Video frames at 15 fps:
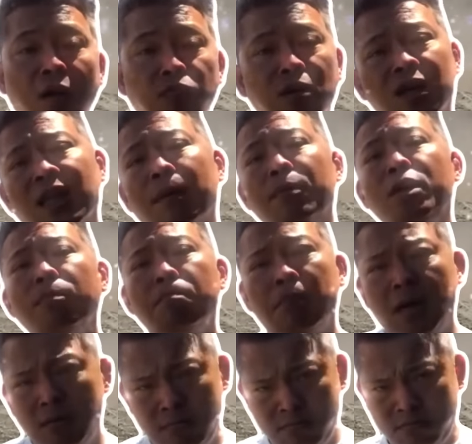công người ta mới giúp
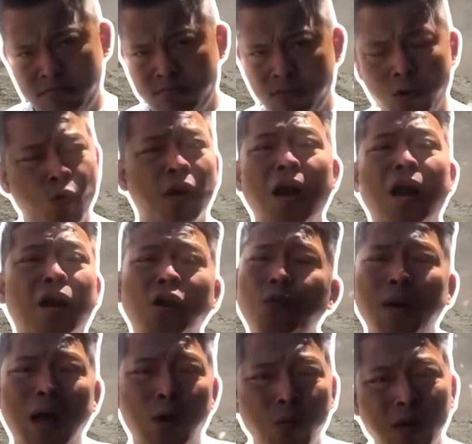mình cuộc đời lúc
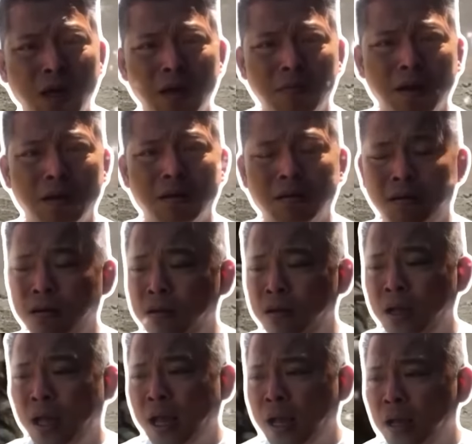nào cũng vậy mà
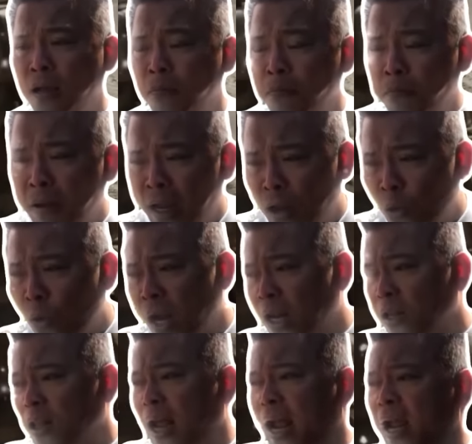mày
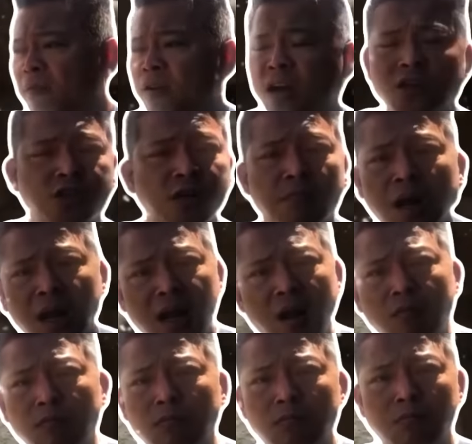khoanh tay với cái sự bất
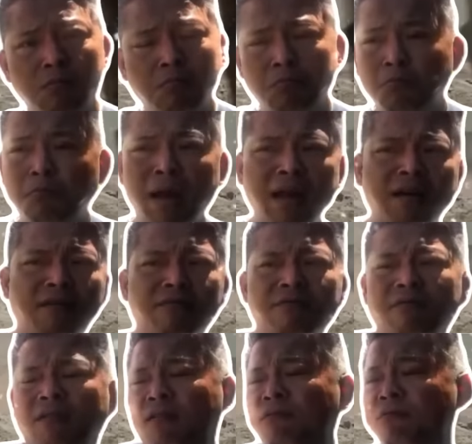công mày
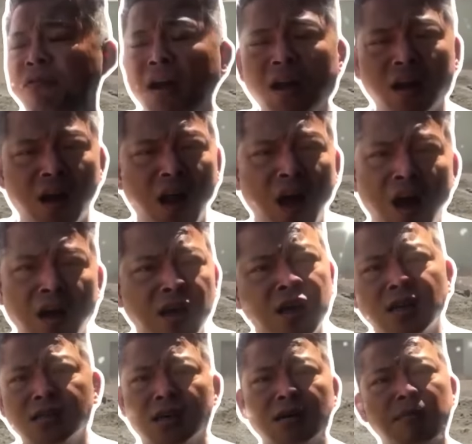phất lờ
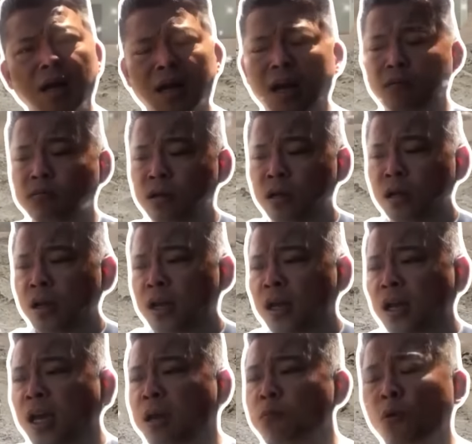những sự bất công
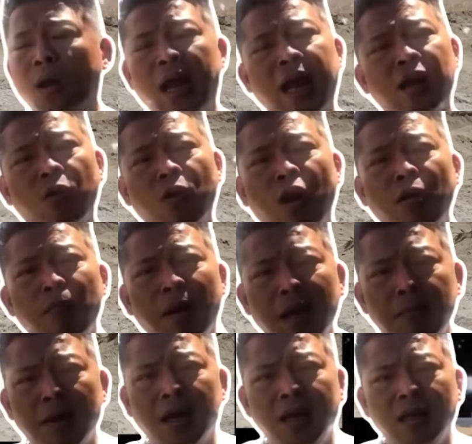khi một ngày nào đó mày
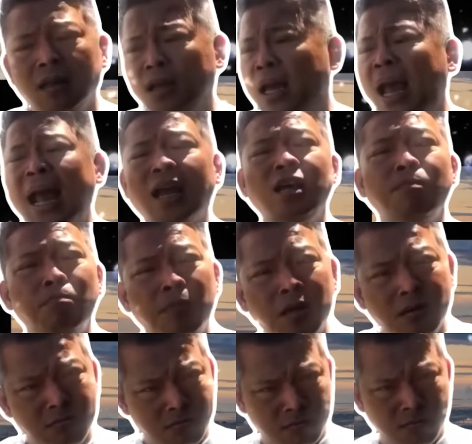bị thì ai giúp mình